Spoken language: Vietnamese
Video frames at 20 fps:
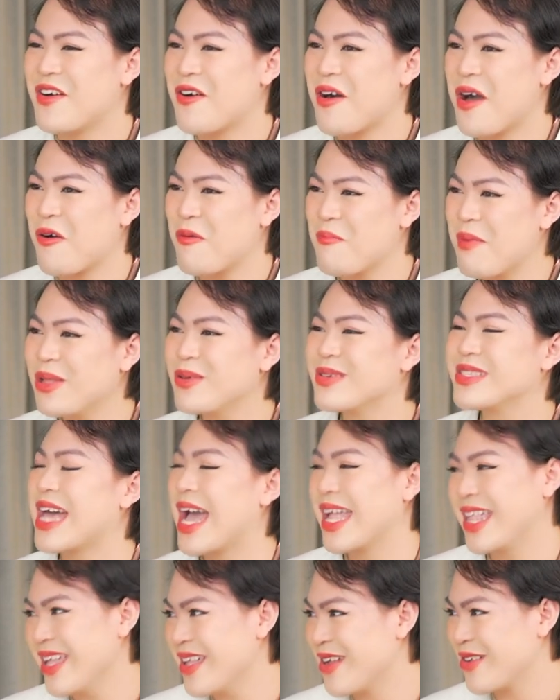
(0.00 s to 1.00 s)
và Hoàng cũng bắt đầu
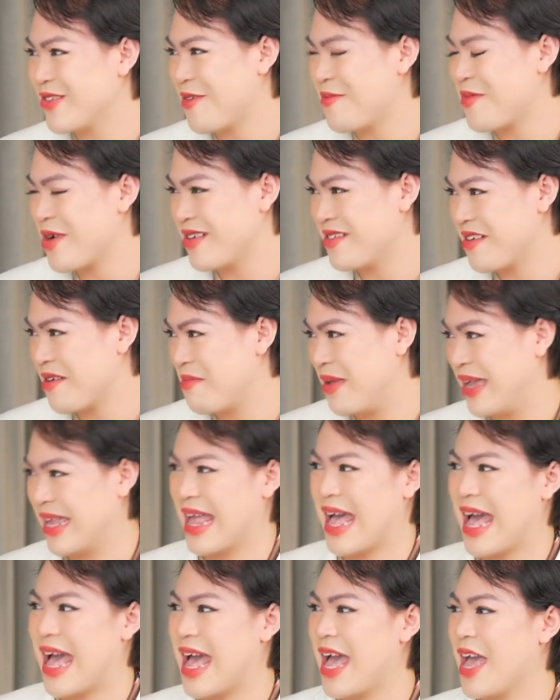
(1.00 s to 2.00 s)
giải thích được cho mọi người mình
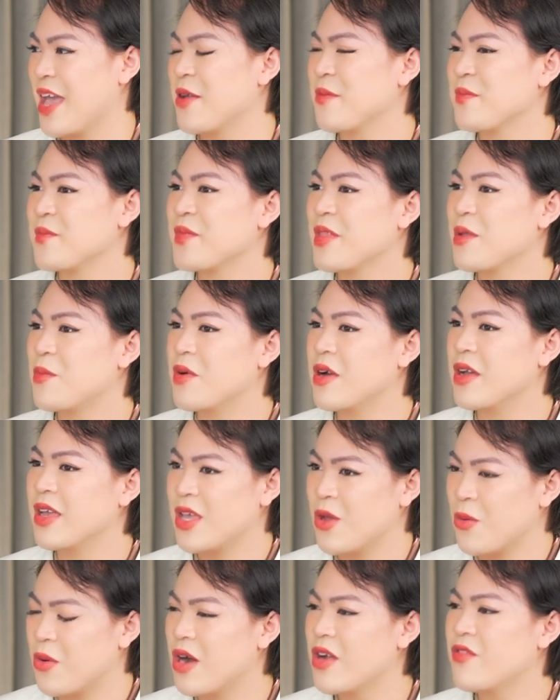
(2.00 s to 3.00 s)
là ai mọi người
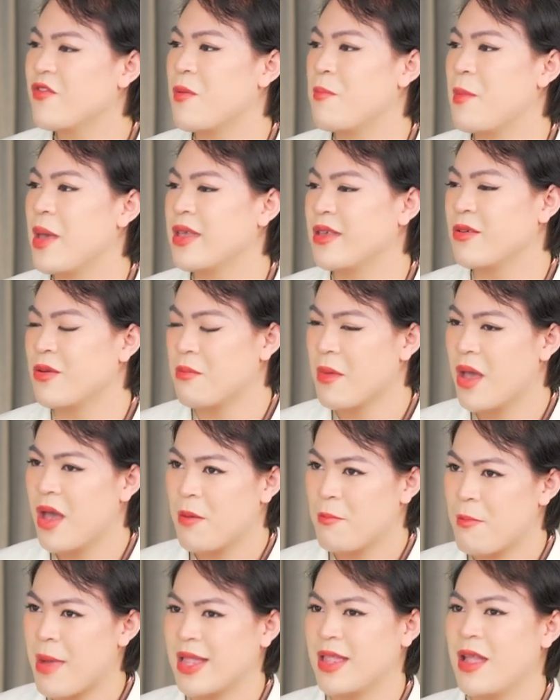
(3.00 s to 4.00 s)
hiểu hơn về mình
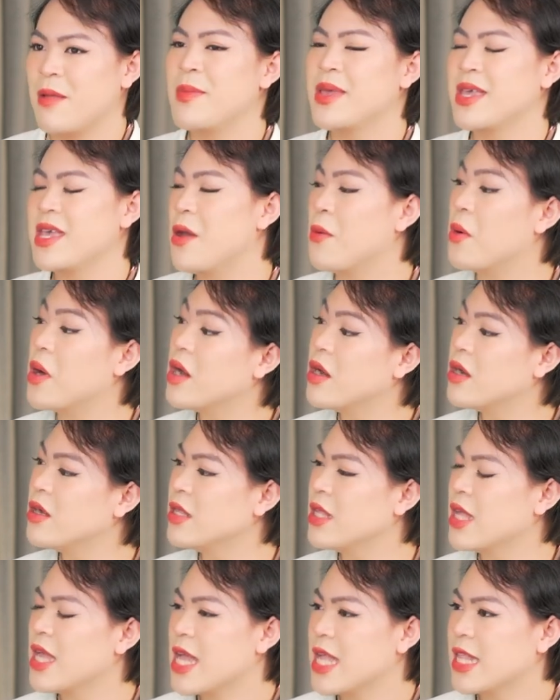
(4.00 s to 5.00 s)
bản thân mình hiểu hơn
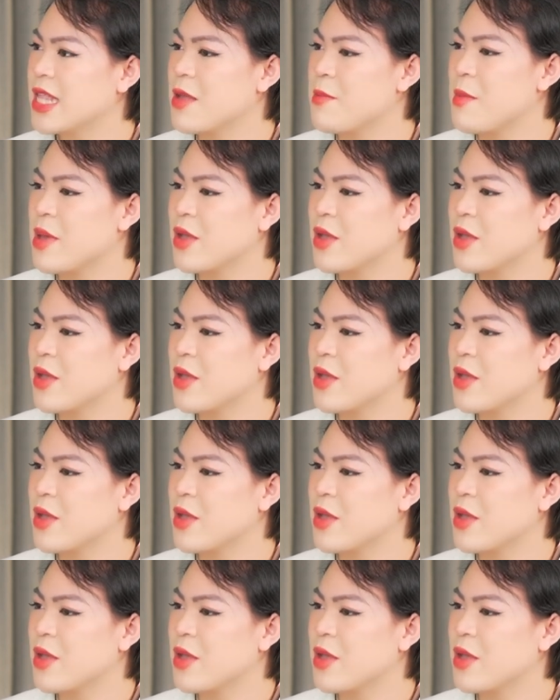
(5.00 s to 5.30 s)
thì